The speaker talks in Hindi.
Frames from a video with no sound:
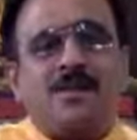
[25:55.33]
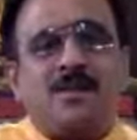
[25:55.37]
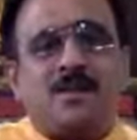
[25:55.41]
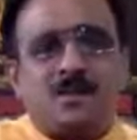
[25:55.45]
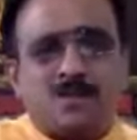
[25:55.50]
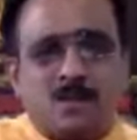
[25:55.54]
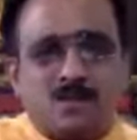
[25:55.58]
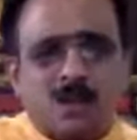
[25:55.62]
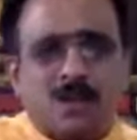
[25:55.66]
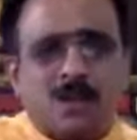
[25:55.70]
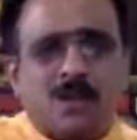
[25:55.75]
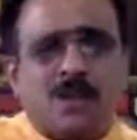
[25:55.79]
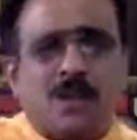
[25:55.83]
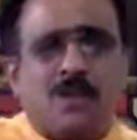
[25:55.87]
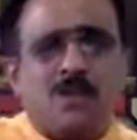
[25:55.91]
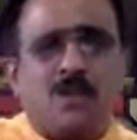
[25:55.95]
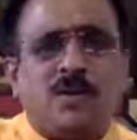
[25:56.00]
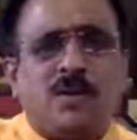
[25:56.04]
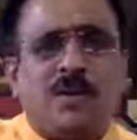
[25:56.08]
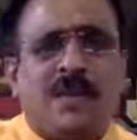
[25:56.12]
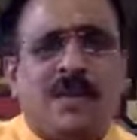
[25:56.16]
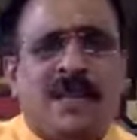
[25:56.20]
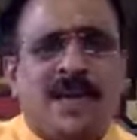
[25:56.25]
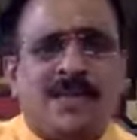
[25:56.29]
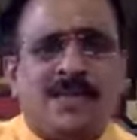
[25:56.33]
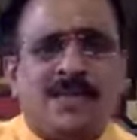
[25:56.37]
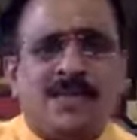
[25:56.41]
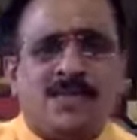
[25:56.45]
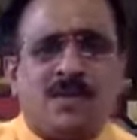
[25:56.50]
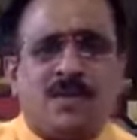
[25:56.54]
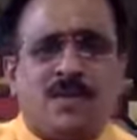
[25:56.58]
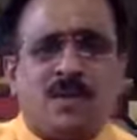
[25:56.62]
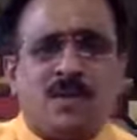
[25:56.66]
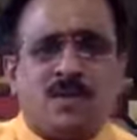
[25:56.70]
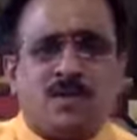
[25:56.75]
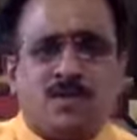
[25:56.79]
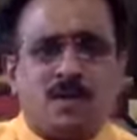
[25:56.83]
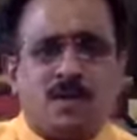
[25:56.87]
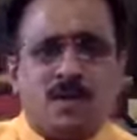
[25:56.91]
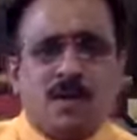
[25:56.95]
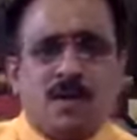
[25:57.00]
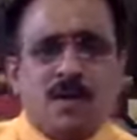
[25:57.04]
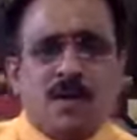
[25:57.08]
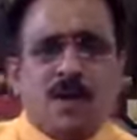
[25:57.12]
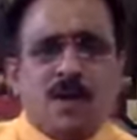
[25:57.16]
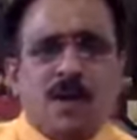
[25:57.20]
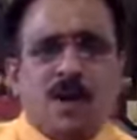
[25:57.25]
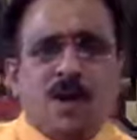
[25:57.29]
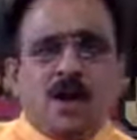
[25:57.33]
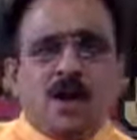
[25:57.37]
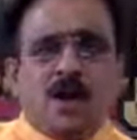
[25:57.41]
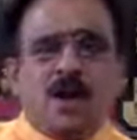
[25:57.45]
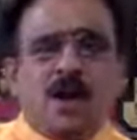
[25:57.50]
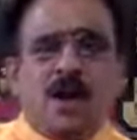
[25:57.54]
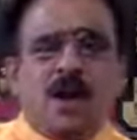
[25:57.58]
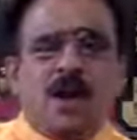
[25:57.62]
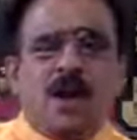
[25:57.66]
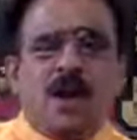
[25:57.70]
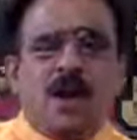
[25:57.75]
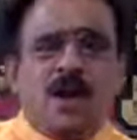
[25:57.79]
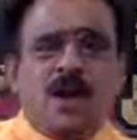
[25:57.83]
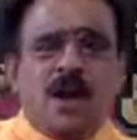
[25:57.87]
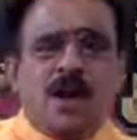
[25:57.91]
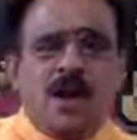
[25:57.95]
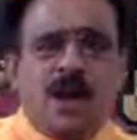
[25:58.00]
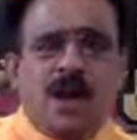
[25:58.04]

तुमको तो जरूर दिखा सकता हूं और